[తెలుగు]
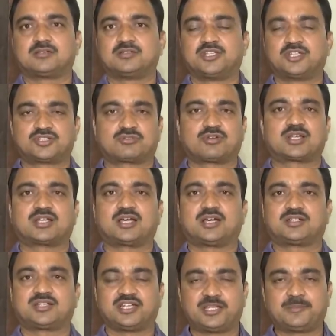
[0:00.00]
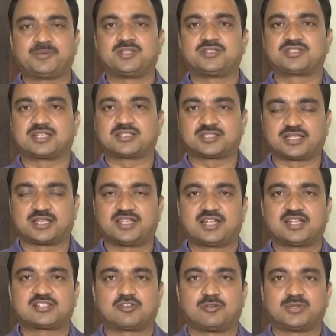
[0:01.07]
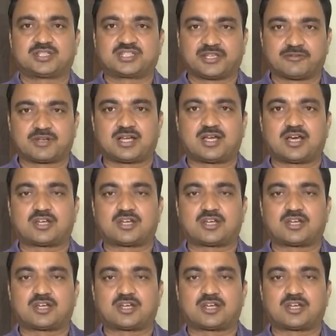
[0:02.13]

నియోజకవర్గ టీడీపీ ఇన్ఛార్జ్ తంగిరాల స్వామి తీవ్ర